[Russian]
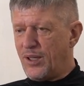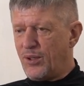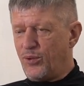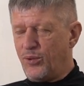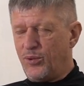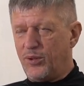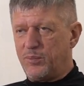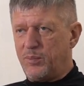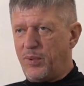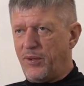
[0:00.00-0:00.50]
Но ну
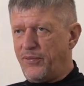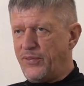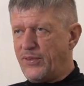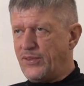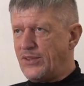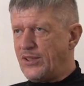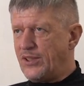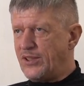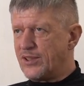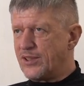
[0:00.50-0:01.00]
вот по
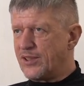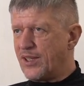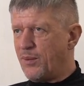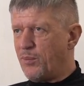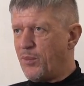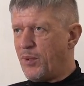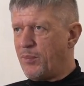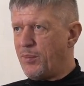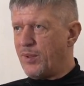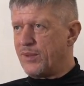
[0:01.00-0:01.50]

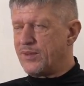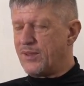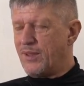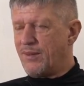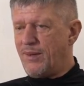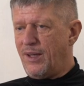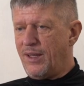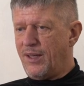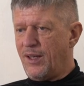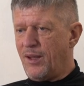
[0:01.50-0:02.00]
физическим
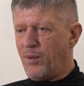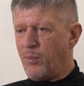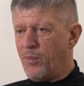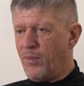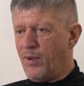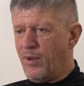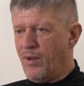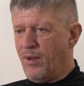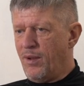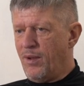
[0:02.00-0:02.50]
обоснованиям,
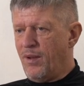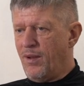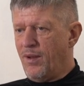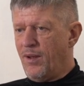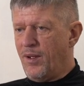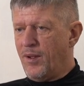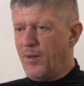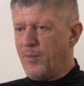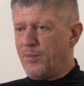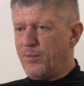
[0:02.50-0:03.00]

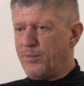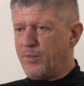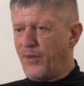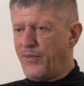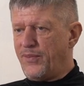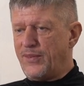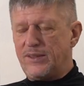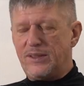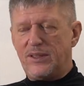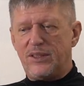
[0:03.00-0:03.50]
по
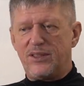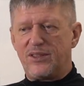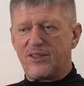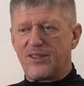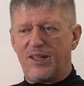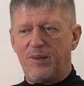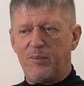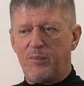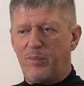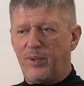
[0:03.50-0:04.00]

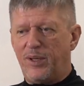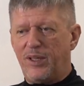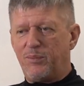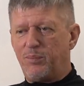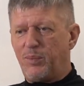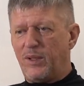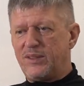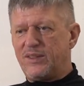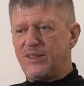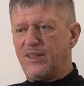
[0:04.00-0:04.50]
физическим
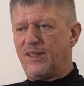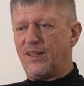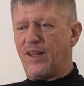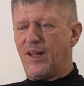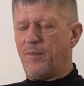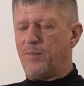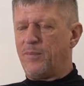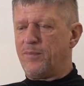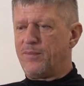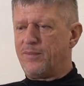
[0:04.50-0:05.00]

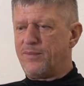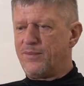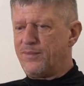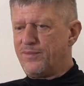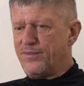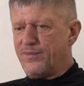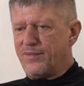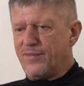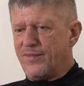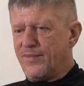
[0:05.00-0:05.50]
предпосылкам
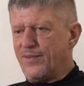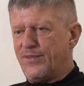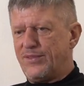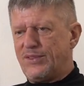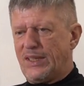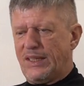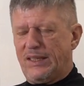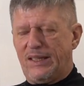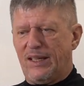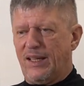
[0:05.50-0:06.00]
в
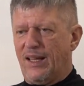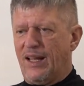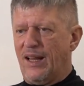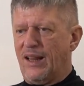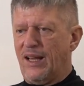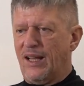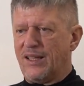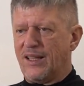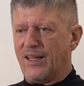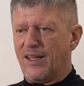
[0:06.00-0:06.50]
центре
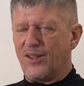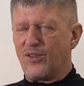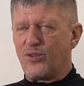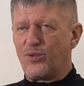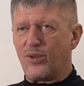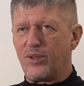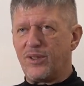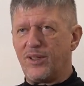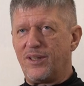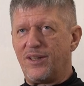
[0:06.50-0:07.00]
галактики
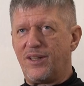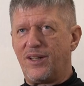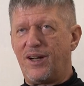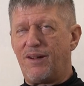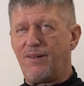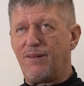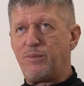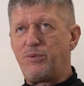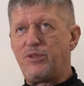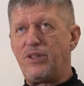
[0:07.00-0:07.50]
черная
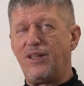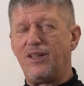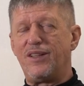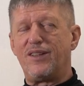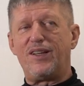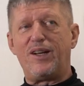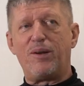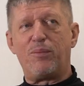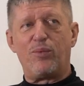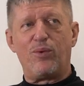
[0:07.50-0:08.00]
дыра вообще не
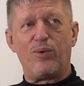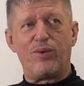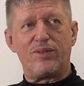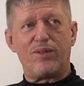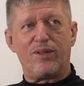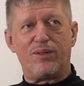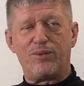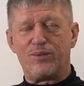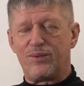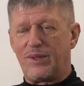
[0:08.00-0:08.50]

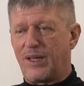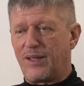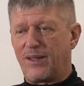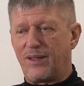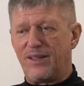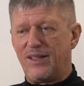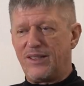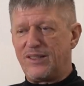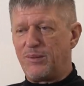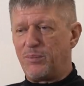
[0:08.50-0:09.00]
требуется. Ну
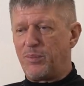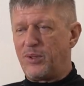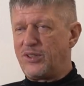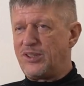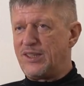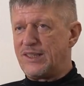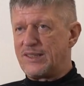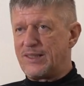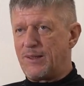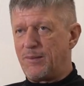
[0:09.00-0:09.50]
так, если
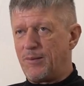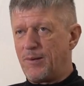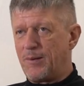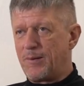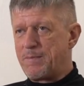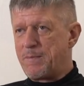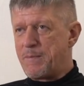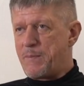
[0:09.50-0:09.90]
по-честному.